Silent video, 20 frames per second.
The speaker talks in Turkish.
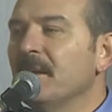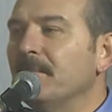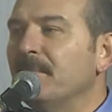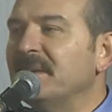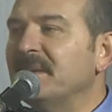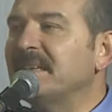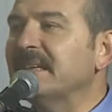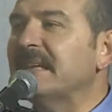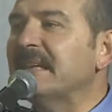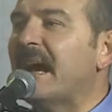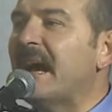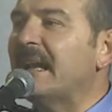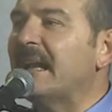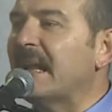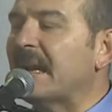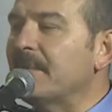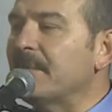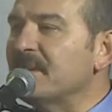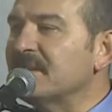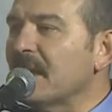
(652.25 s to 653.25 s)
bizi
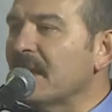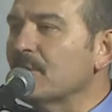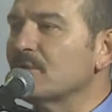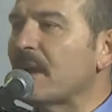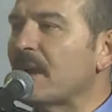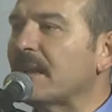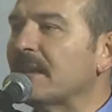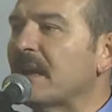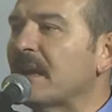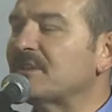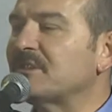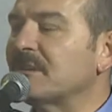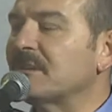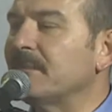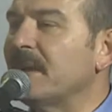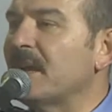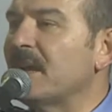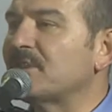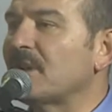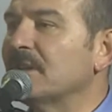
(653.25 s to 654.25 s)
değerlerimizden
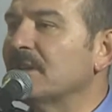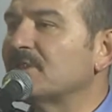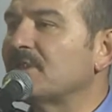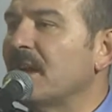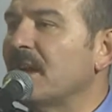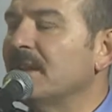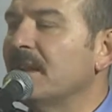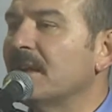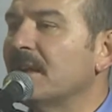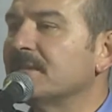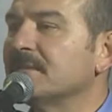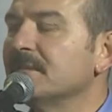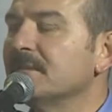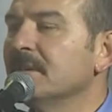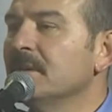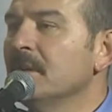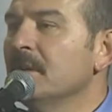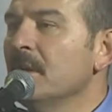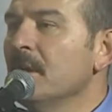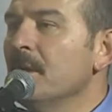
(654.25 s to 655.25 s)
uzaklaştırmaya çalışanlar,
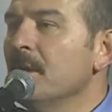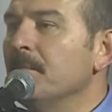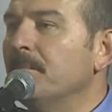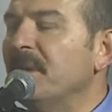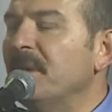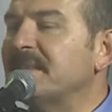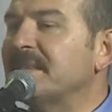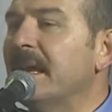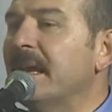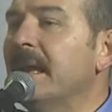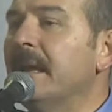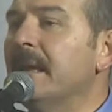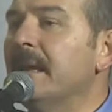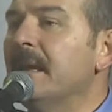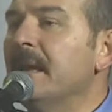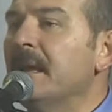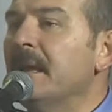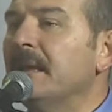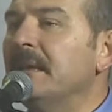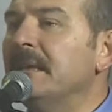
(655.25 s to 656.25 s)
bizi
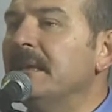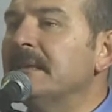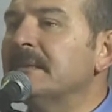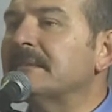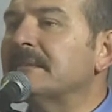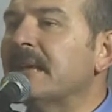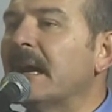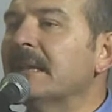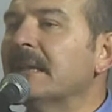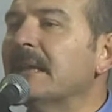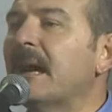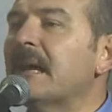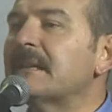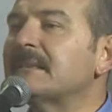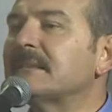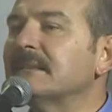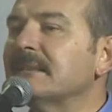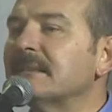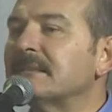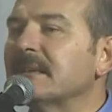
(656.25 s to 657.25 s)
insanlığa
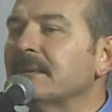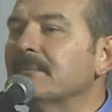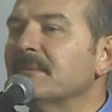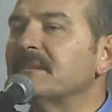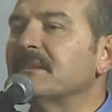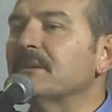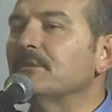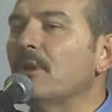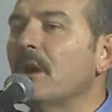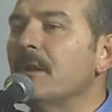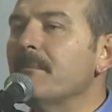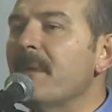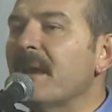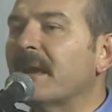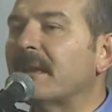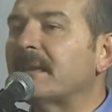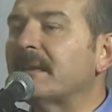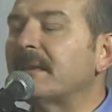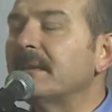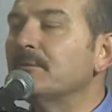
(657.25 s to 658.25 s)
sırtımızı
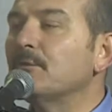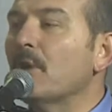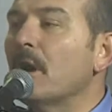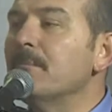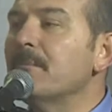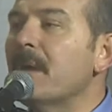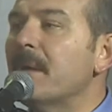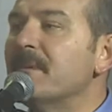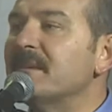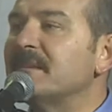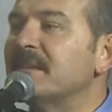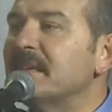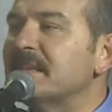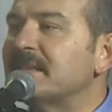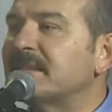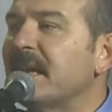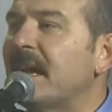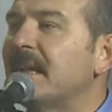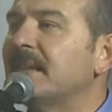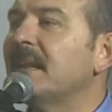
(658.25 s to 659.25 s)
dönmek, dönmemizi
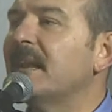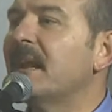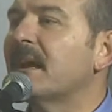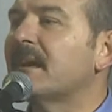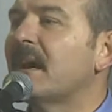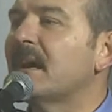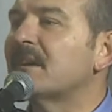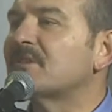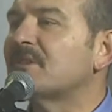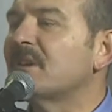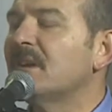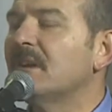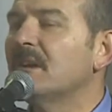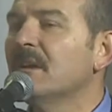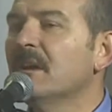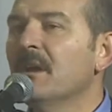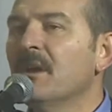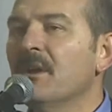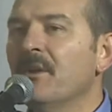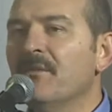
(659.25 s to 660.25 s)
isteyenlere karşı
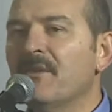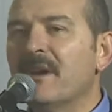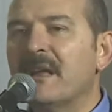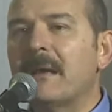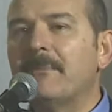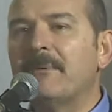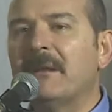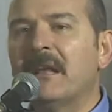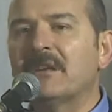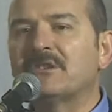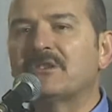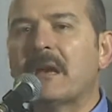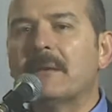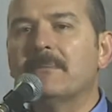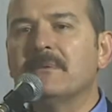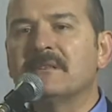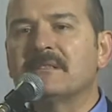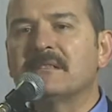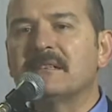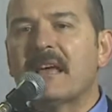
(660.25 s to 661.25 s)

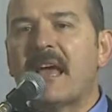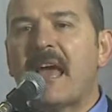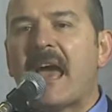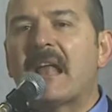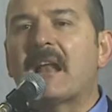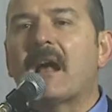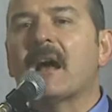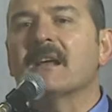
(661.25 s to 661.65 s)
verebileceğimiz en